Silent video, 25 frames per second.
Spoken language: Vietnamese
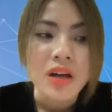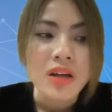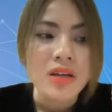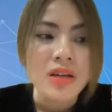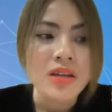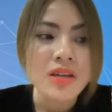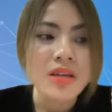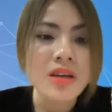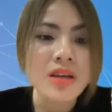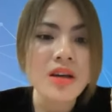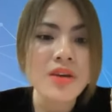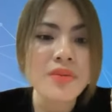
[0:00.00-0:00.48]

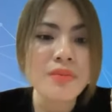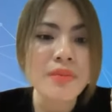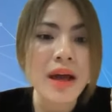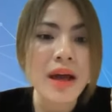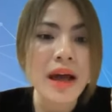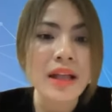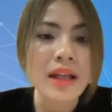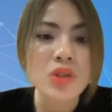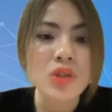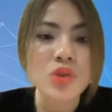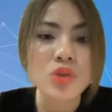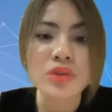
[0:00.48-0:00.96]
nhưng
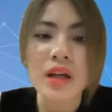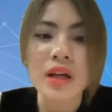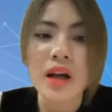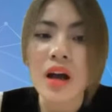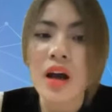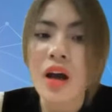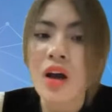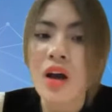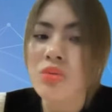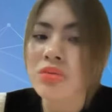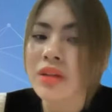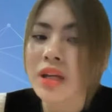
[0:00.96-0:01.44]
mà chúng ta
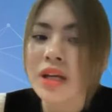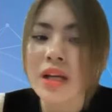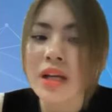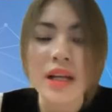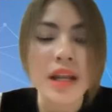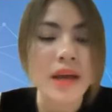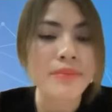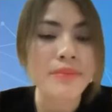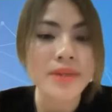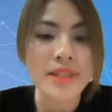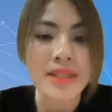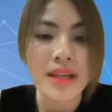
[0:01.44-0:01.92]
không thể
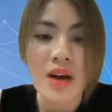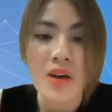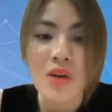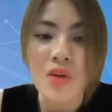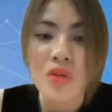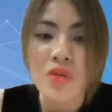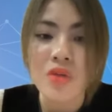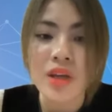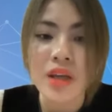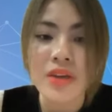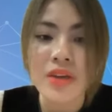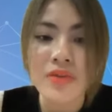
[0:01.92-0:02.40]
làm
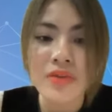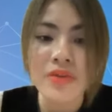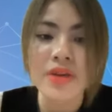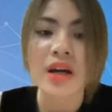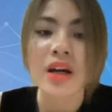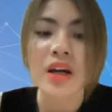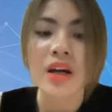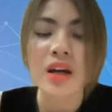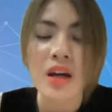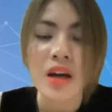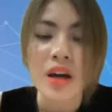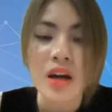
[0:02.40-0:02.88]
giàu với cái
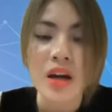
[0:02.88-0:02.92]
việc